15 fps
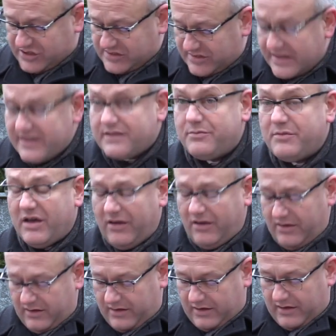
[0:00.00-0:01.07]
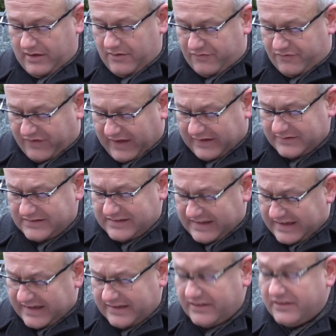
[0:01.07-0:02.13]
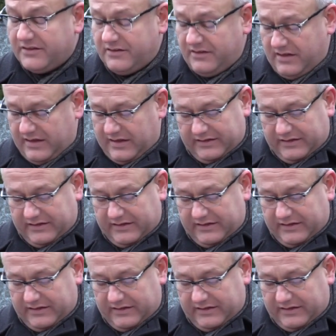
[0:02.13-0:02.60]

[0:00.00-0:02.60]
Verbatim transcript: Es liegt mir fern jeden,